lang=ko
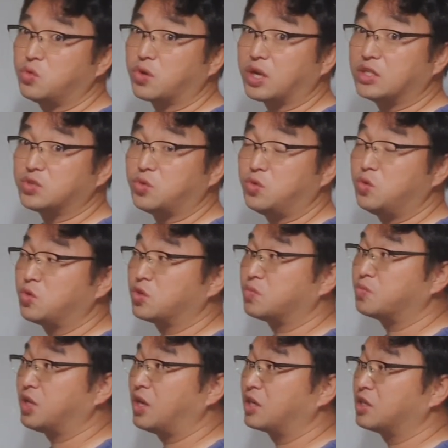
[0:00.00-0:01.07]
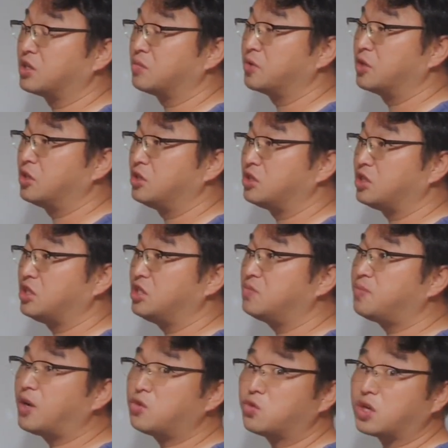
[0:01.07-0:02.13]
온도까지 올리고 싶다. 그러면 이제
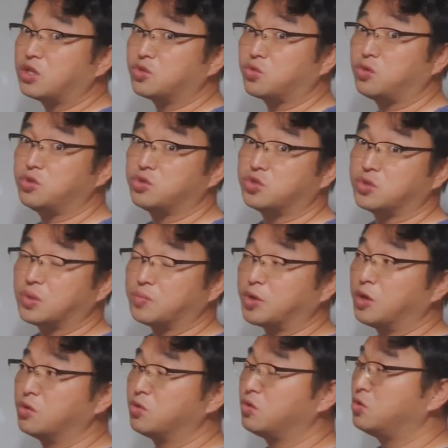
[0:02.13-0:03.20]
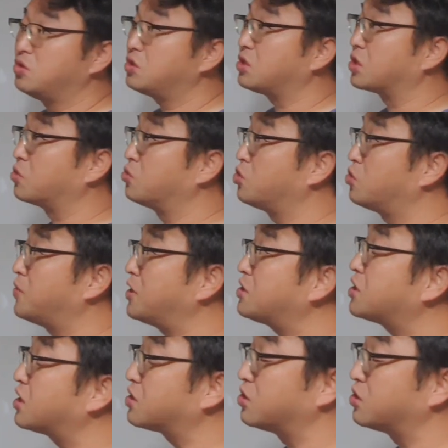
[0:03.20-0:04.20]
28도까지 올릴 수 있다. 변온 제컨트롤 박스